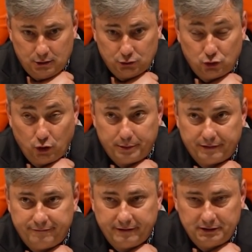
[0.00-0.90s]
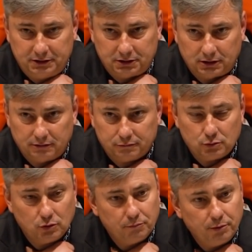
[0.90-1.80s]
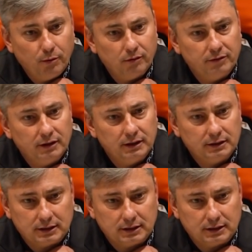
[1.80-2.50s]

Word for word: dobre wejście w drugą połowę.